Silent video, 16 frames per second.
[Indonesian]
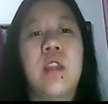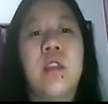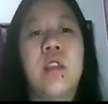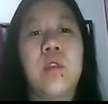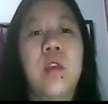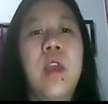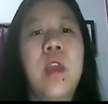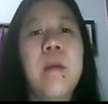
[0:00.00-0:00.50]

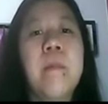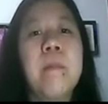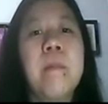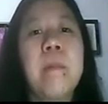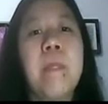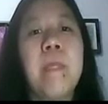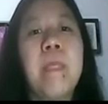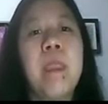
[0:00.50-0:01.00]
gitu ya.
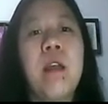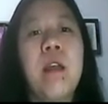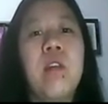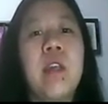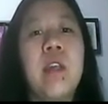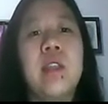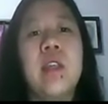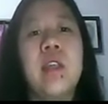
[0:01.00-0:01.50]

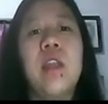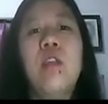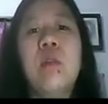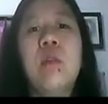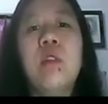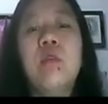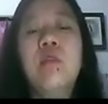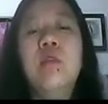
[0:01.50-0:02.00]
Oke, sekarang
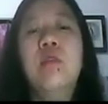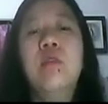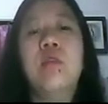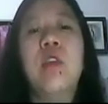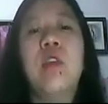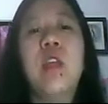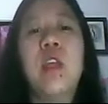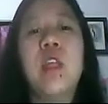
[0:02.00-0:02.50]
nomor
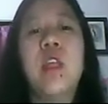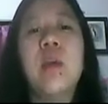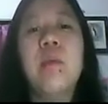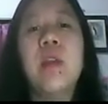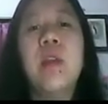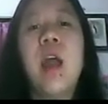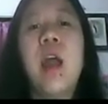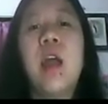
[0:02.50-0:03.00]
7.
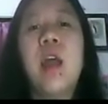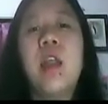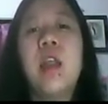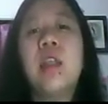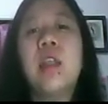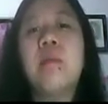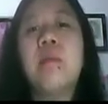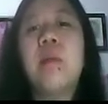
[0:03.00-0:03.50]
Kira-kira penanganan
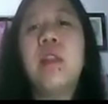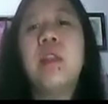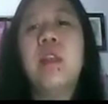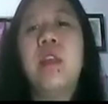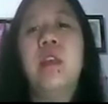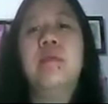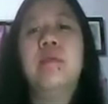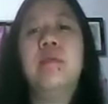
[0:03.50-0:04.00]
yang tepat
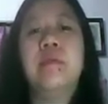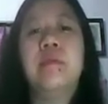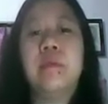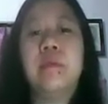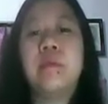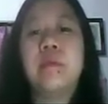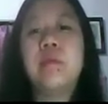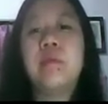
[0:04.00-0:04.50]
nih.
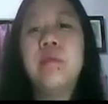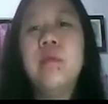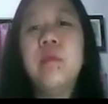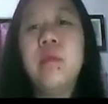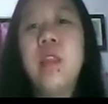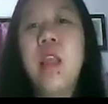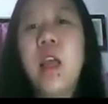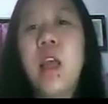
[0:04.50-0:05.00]

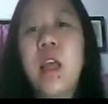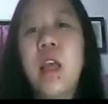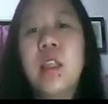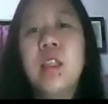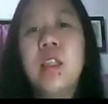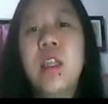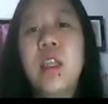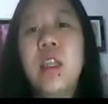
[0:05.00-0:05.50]
Nah,
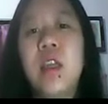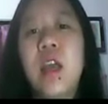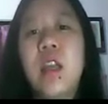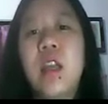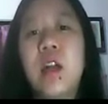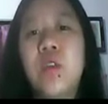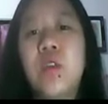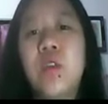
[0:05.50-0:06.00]
di sini
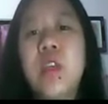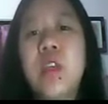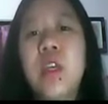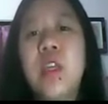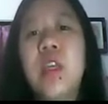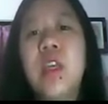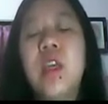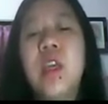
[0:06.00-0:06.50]
ada
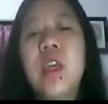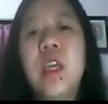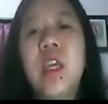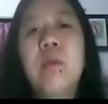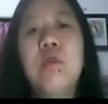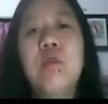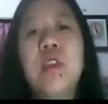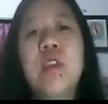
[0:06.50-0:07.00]
klunya nih.
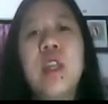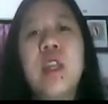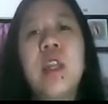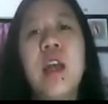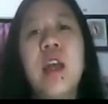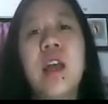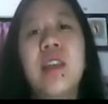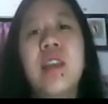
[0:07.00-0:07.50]
Ibunya
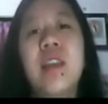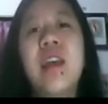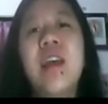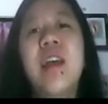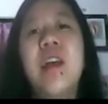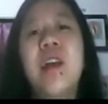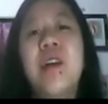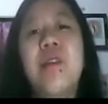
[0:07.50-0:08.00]
lelah.
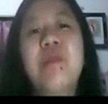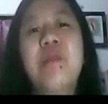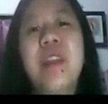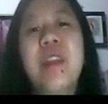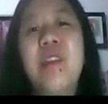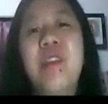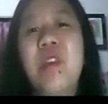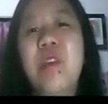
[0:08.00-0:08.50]
Nah, udah
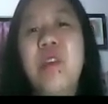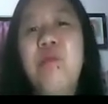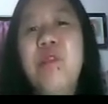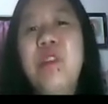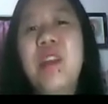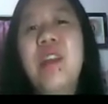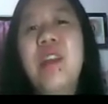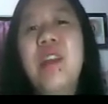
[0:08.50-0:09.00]
nih kalau
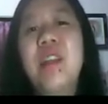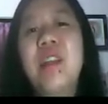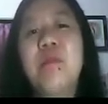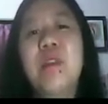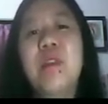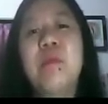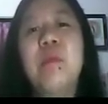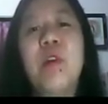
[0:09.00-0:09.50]
ibunya lelah,
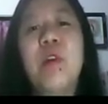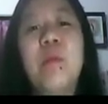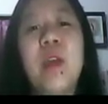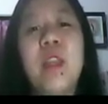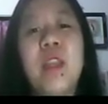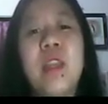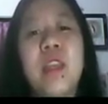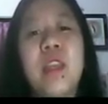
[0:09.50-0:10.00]
teman-teman mau
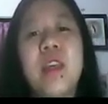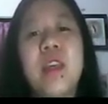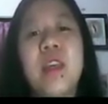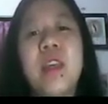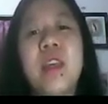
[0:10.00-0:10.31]
kemana nih?